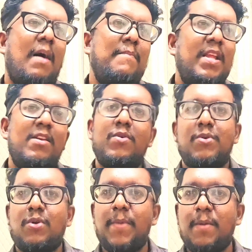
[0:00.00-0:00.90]
அப்படின்னு
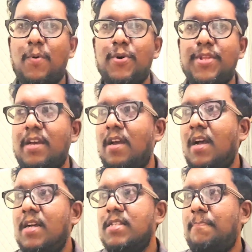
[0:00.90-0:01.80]
ஒரு டாபிக் போகுது
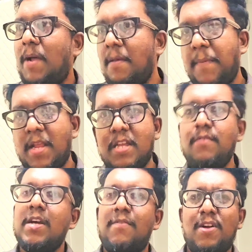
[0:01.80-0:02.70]
பல
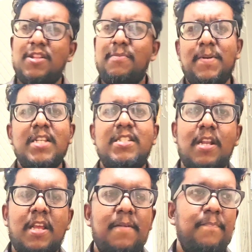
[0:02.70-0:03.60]
பேருக்கு இவங்க வர்றது
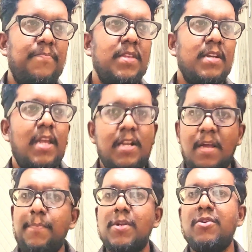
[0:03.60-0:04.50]
பிடிச்சிருக்கு
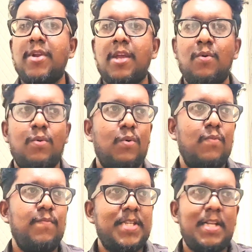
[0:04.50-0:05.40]
என்னை பொறுத்த வரைக்கும்
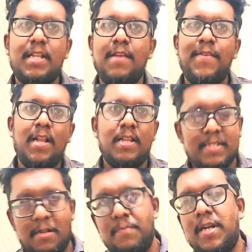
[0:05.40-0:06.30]
விஜய் டிவி
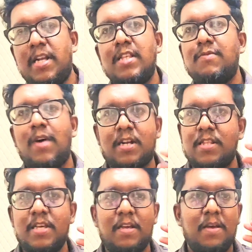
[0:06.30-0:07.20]
செலிபிரிட்டிஸ்
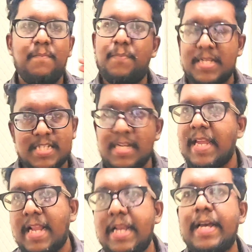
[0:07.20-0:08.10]
வர்றது
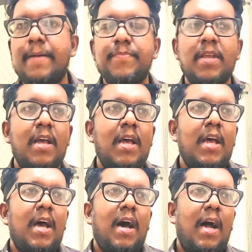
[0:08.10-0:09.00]
பிரச்சனை இல்லை
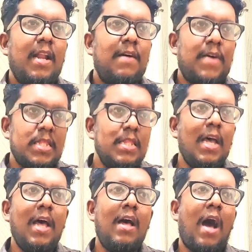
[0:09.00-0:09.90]
ஆனால்
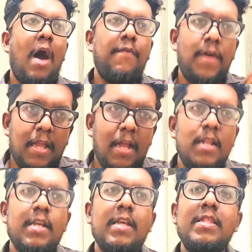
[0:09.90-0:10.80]
வந்தால்
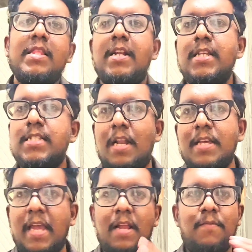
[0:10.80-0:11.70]
அவங்களுக்கு தனி
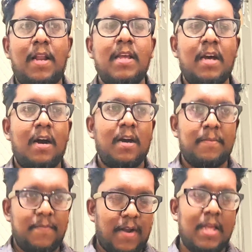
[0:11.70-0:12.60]
சலுகைகள்
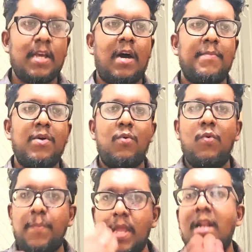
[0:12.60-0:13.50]
வழங்காங்க வழங்காமல்
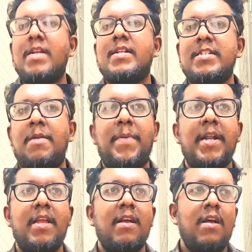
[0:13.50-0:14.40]
உண்மையான ரிசல்ட்
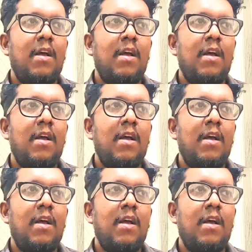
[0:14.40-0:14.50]
படி